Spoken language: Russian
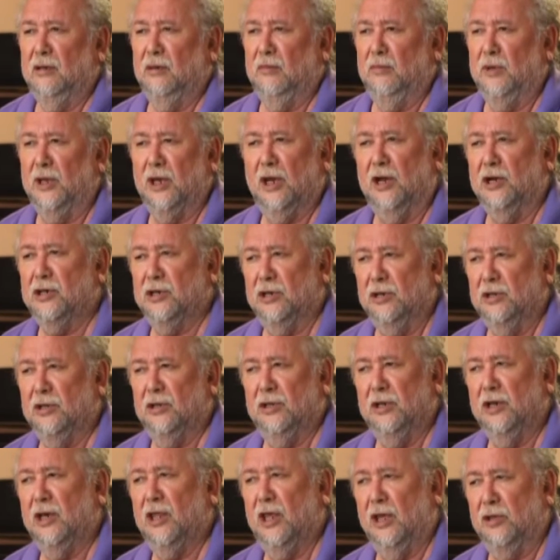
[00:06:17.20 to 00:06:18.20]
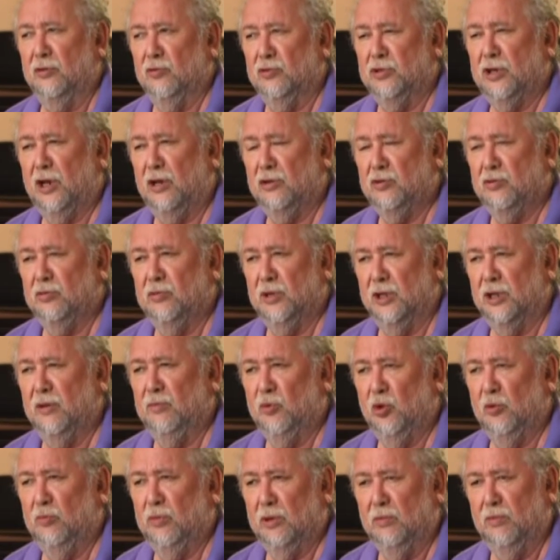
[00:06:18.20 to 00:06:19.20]
меня, конечно, это никогда не устраивало, что надо
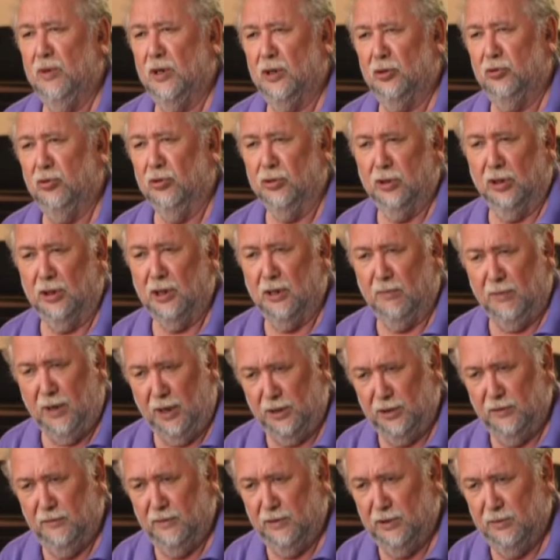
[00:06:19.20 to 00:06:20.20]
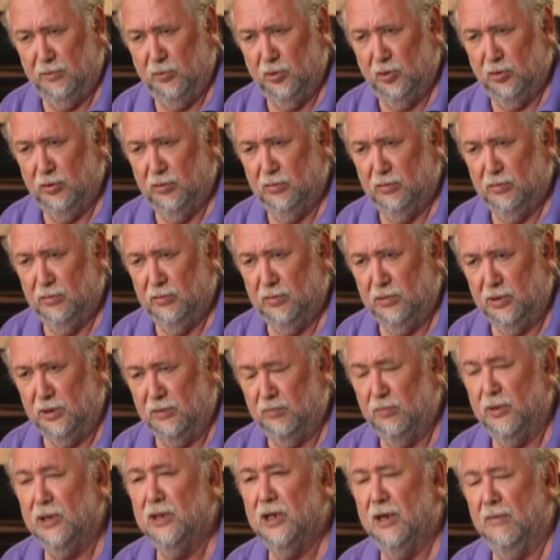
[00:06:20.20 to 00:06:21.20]
мной был бы кто-то командовал мною. Я
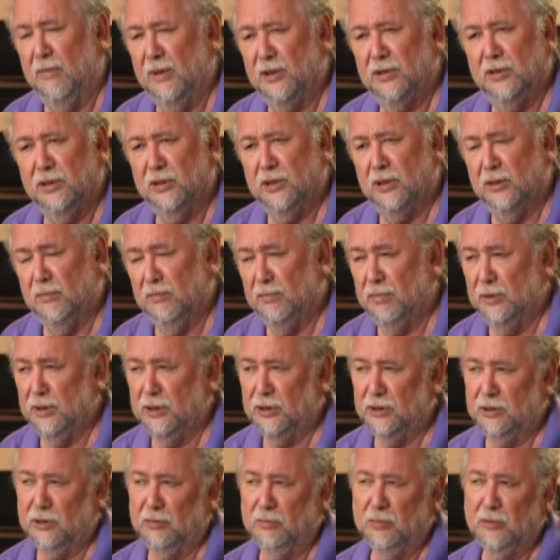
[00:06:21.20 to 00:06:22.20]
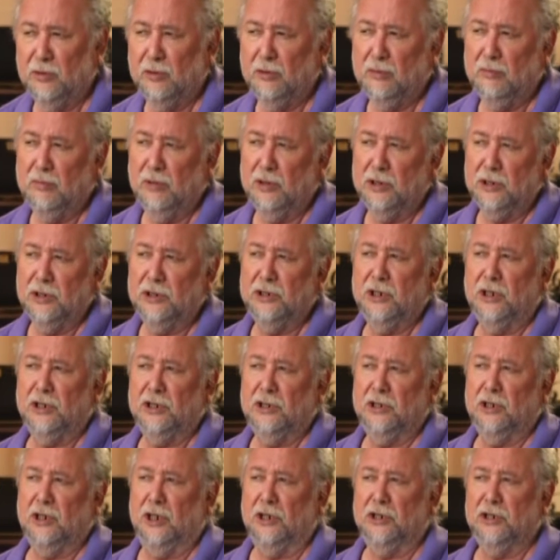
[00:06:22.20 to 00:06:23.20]
был командиром. Поэтому, большей
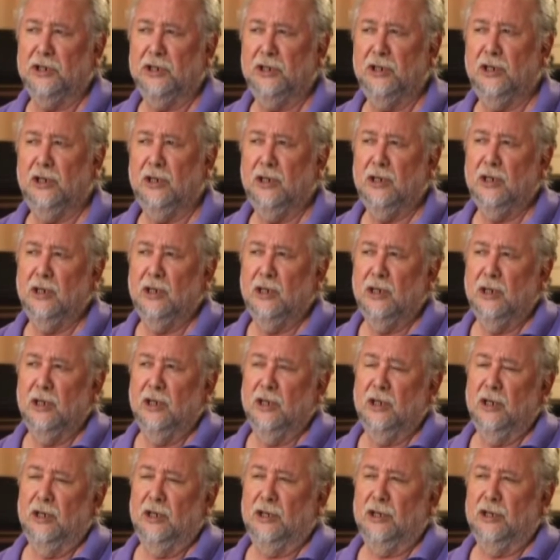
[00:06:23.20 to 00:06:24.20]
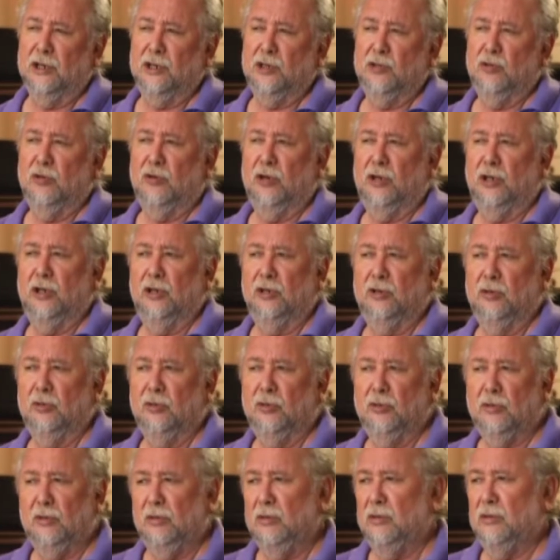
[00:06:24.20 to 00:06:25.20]
части, конечно, режиссура
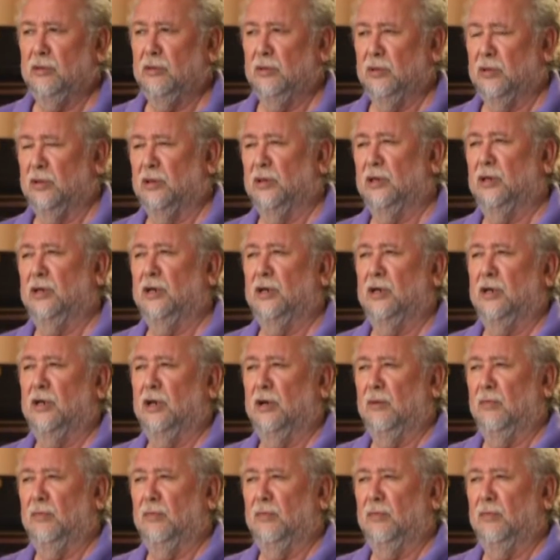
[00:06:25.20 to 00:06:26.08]
кино а,